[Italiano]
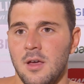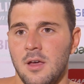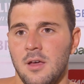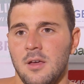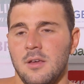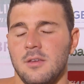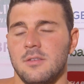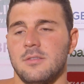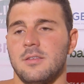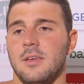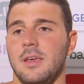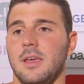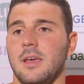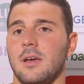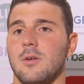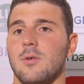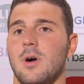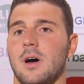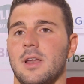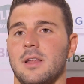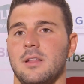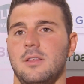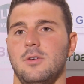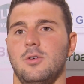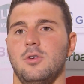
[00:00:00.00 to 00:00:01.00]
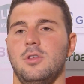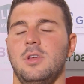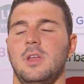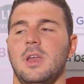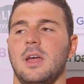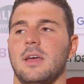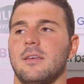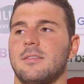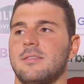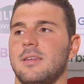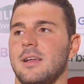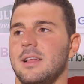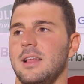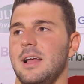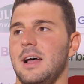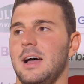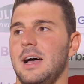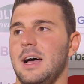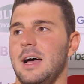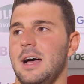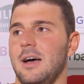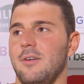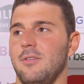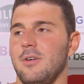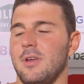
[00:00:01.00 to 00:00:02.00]
Sì, guarda, devo dire che è
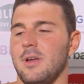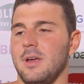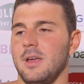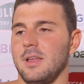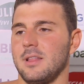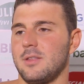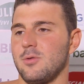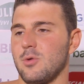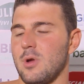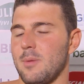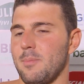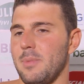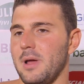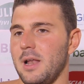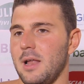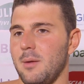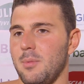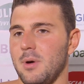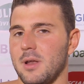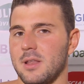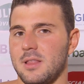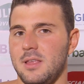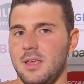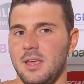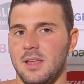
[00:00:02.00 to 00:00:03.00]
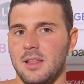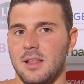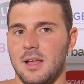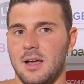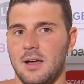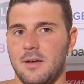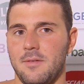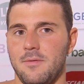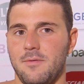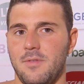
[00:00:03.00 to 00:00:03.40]
stata veramente una bella partita.